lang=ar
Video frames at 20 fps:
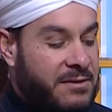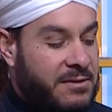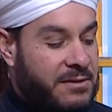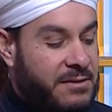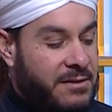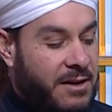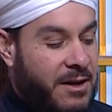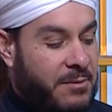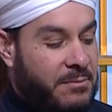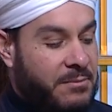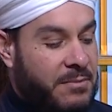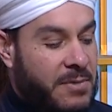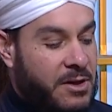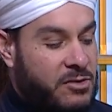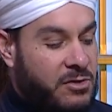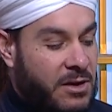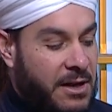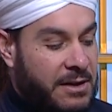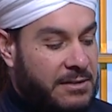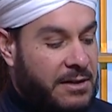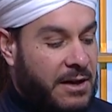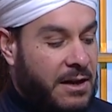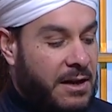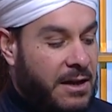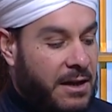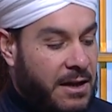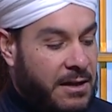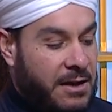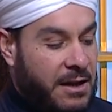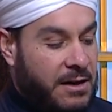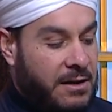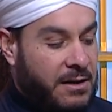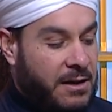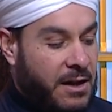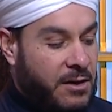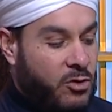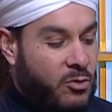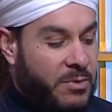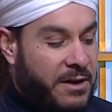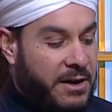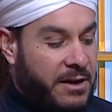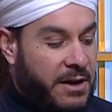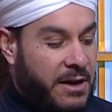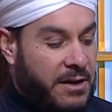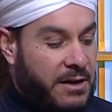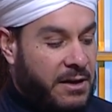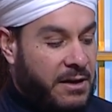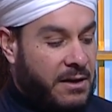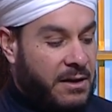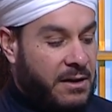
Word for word: نعم صلى الله تعالى أن, أن, أن يبرئك